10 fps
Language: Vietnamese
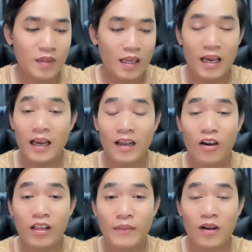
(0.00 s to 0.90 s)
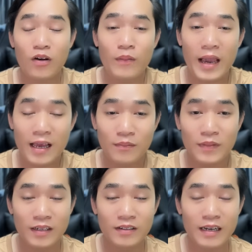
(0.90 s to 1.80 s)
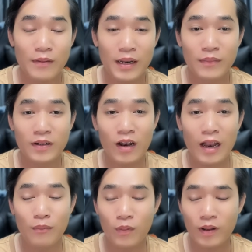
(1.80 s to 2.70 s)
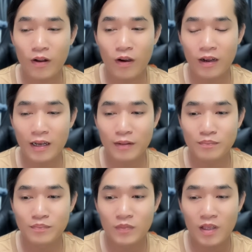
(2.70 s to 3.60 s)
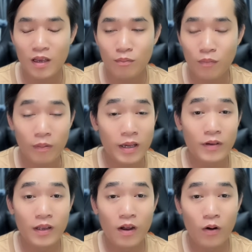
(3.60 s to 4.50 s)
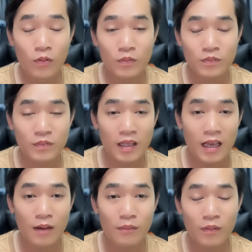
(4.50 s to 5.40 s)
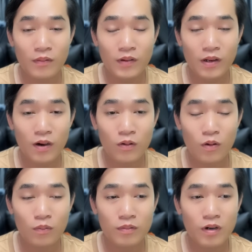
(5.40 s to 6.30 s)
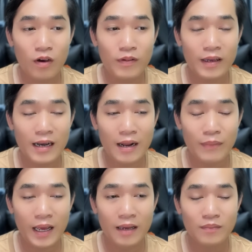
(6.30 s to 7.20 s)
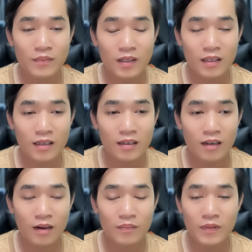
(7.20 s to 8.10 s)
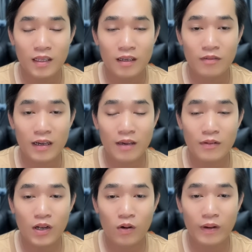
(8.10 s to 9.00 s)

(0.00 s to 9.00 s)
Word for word: à, nói với bà con cô bác á, là trước đây 15m có làm một cái đoạn à, một cái video à, một cái video cũng nói về drama đó và cái video